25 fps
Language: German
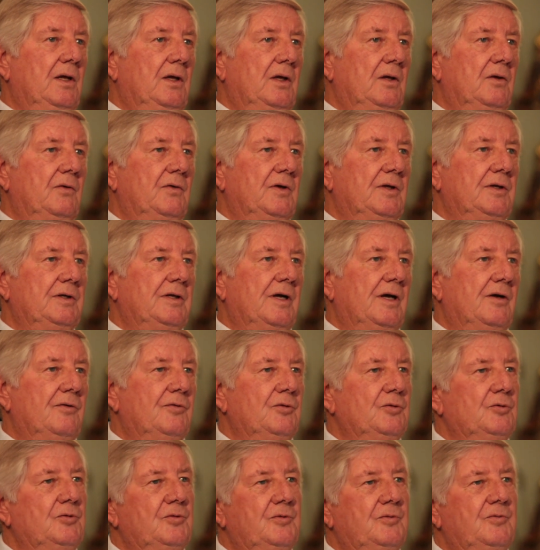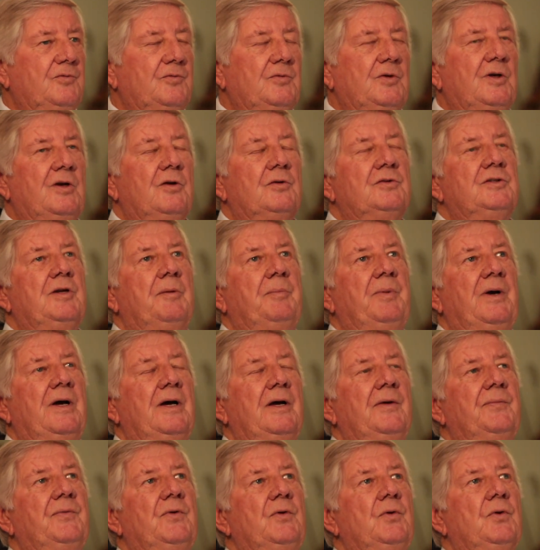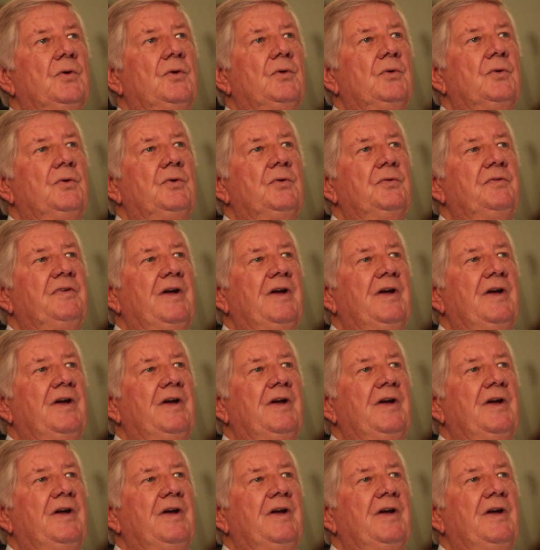wir waren da von, von aus der Parapsychologie